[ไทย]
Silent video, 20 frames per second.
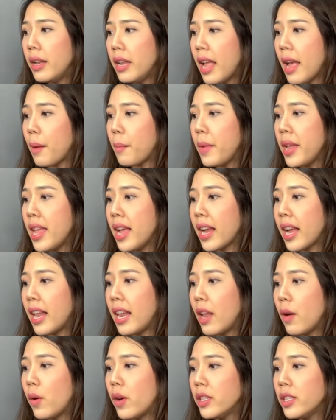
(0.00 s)
เนี่ยไม่อย่าง
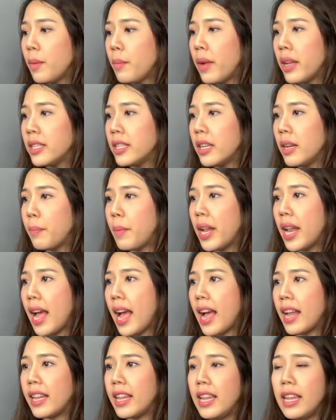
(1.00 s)
นั้นเราก็จะมาเจอปัญ
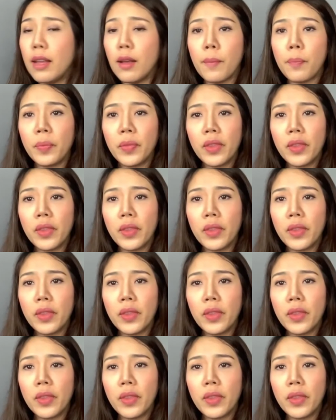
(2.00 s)
หาที่